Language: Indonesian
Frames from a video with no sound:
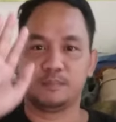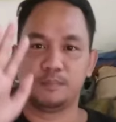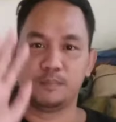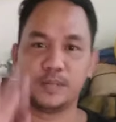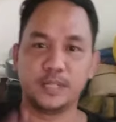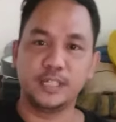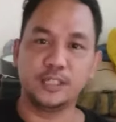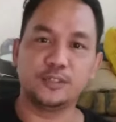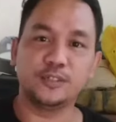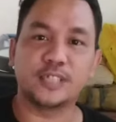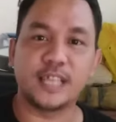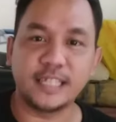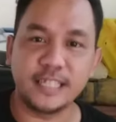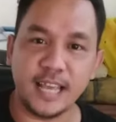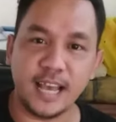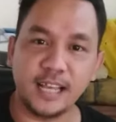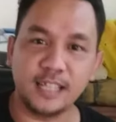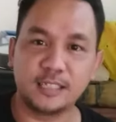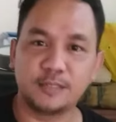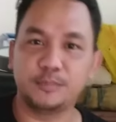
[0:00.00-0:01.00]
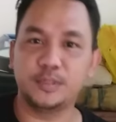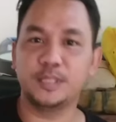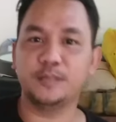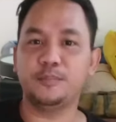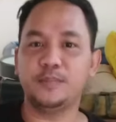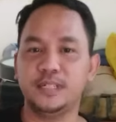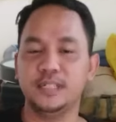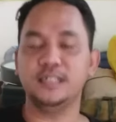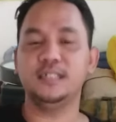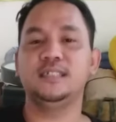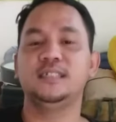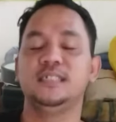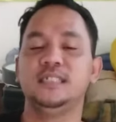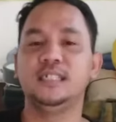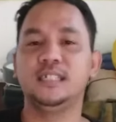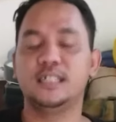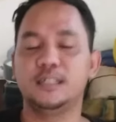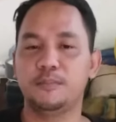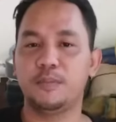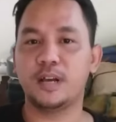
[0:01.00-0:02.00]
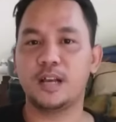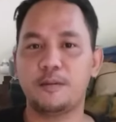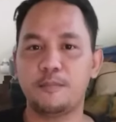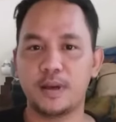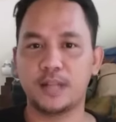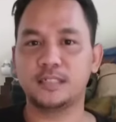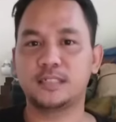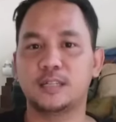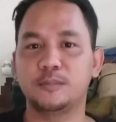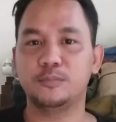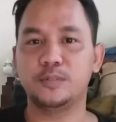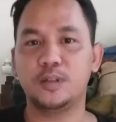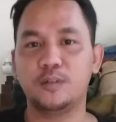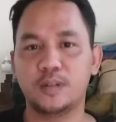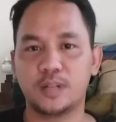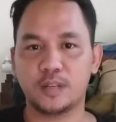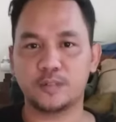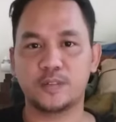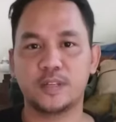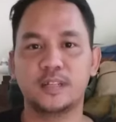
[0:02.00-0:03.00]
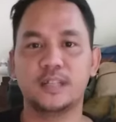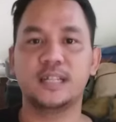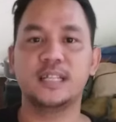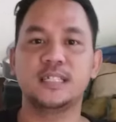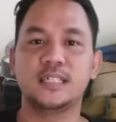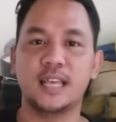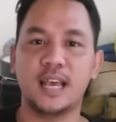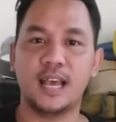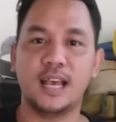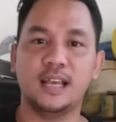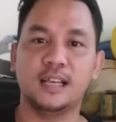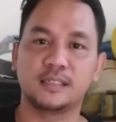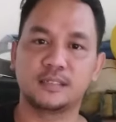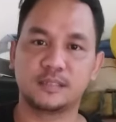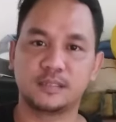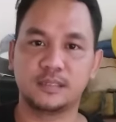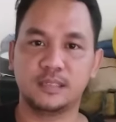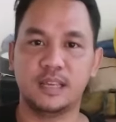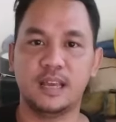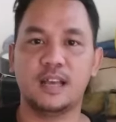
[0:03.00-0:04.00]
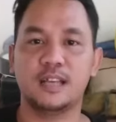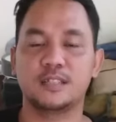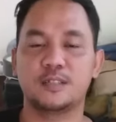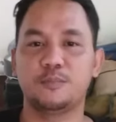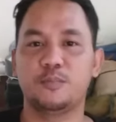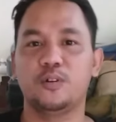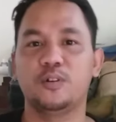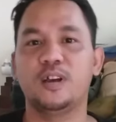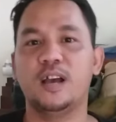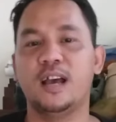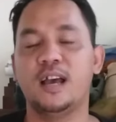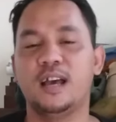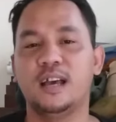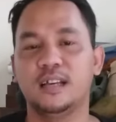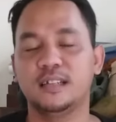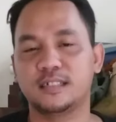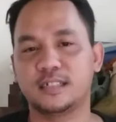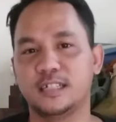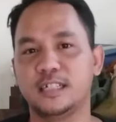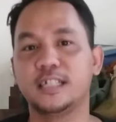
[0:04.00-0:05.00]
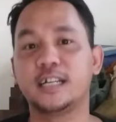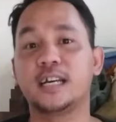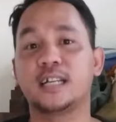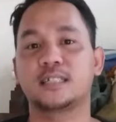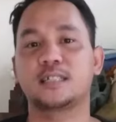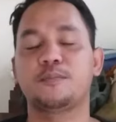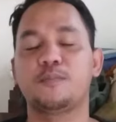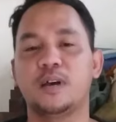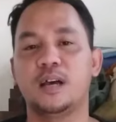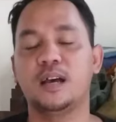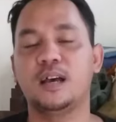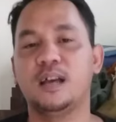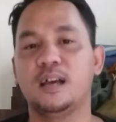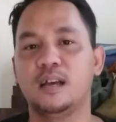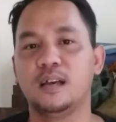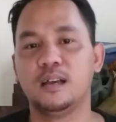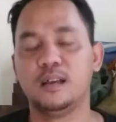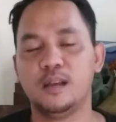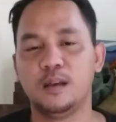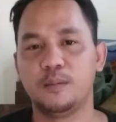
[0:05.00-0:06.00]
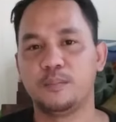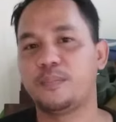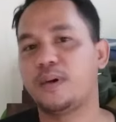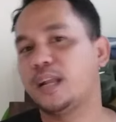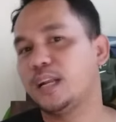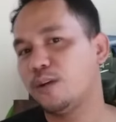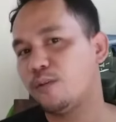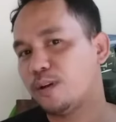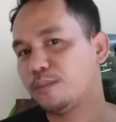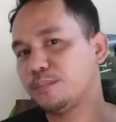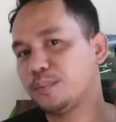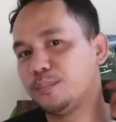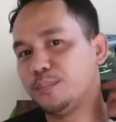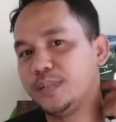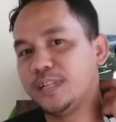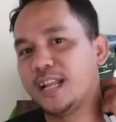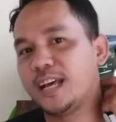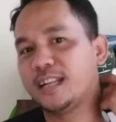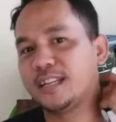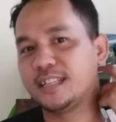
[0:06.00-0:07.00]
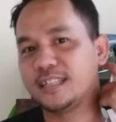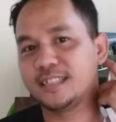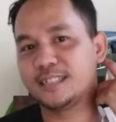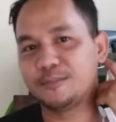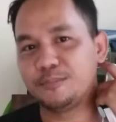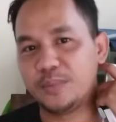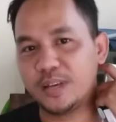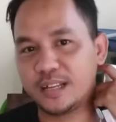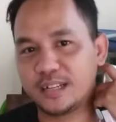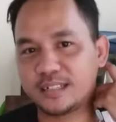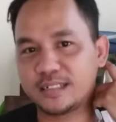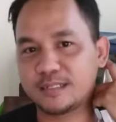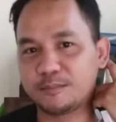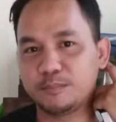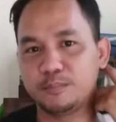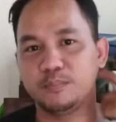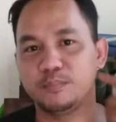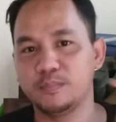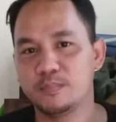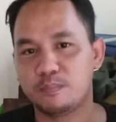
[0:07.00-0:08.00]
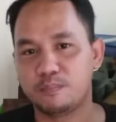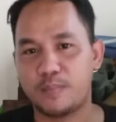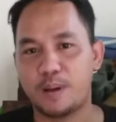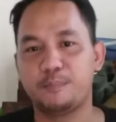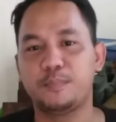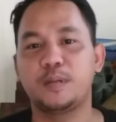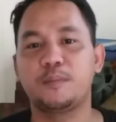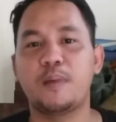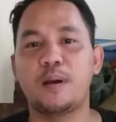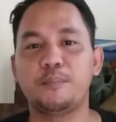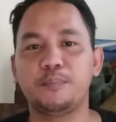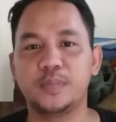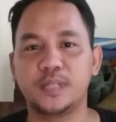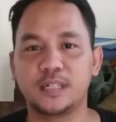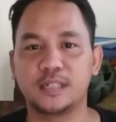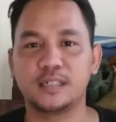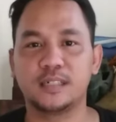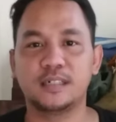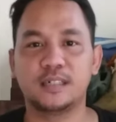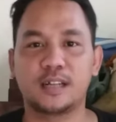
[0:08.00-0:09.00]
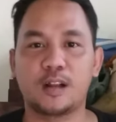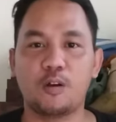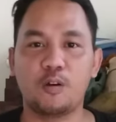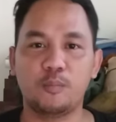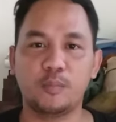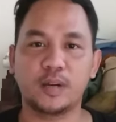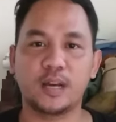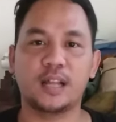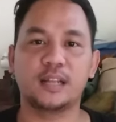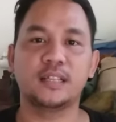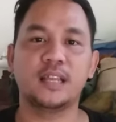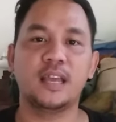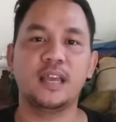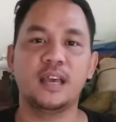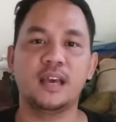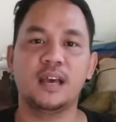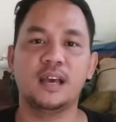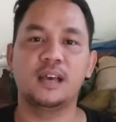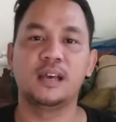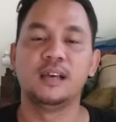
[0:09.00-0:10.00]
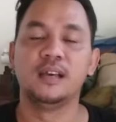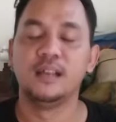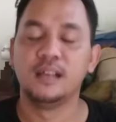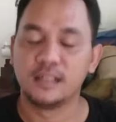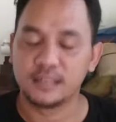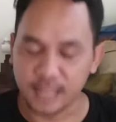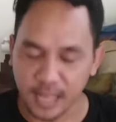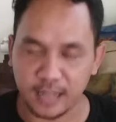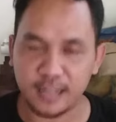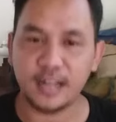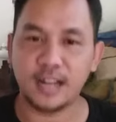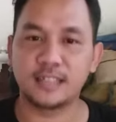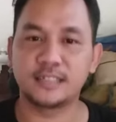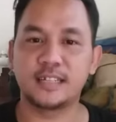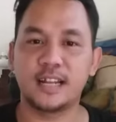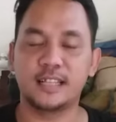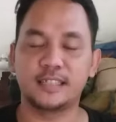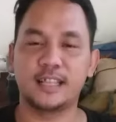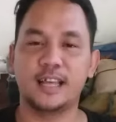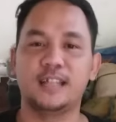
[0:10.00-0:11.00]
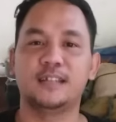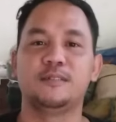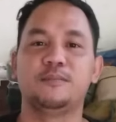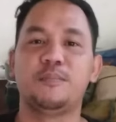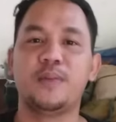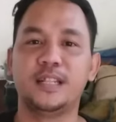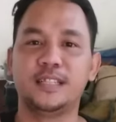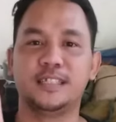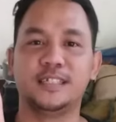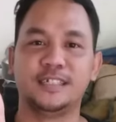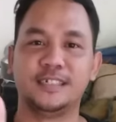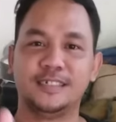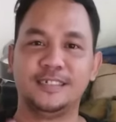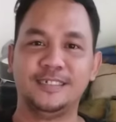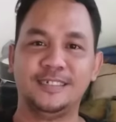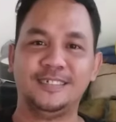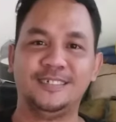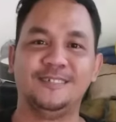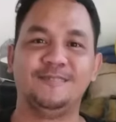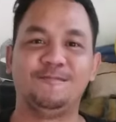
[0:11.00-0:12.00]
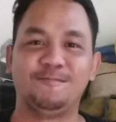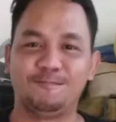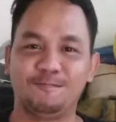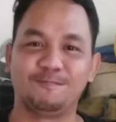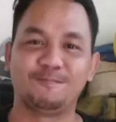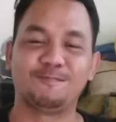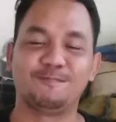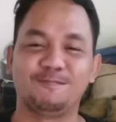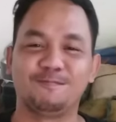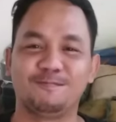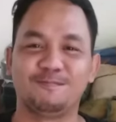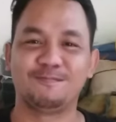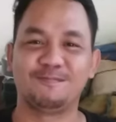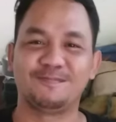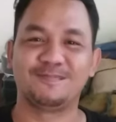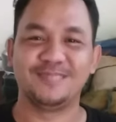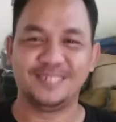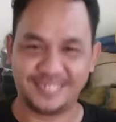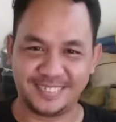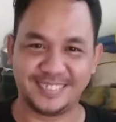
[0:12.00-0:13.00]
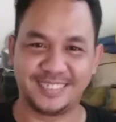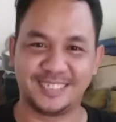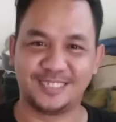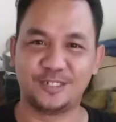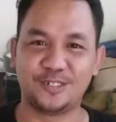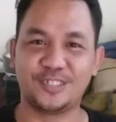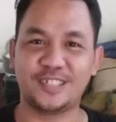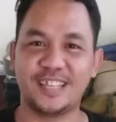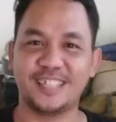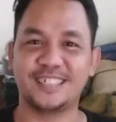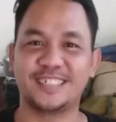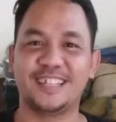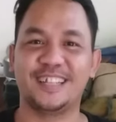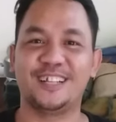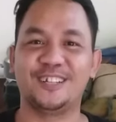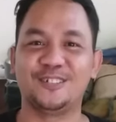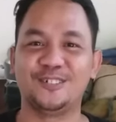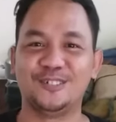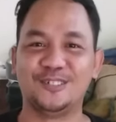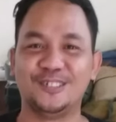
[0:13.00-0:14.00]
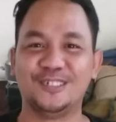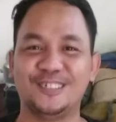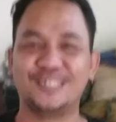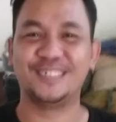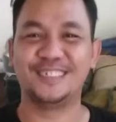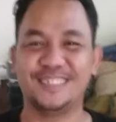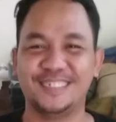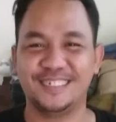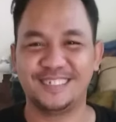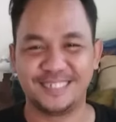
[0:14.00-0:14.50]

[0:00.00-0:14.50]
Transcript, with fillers: Begitu saja teman-teman di Lembaga Barisan Budaya Wirausaha Indonesia. Ya, semoga kedengar sama Pak Dewan Pembina nih biar mampir-mampir ke Rawa Mekarjaya, Tangerang Selatan, Banten. Sukses. Sukses bang.